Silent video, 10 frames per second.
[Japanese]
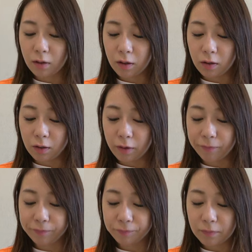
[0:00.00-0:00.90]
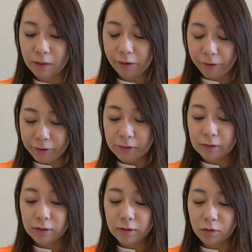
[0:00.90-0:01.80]
飛びますよね
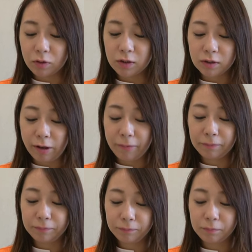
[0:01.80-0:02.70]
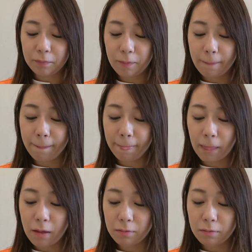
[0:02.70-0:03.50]
そうですね、であと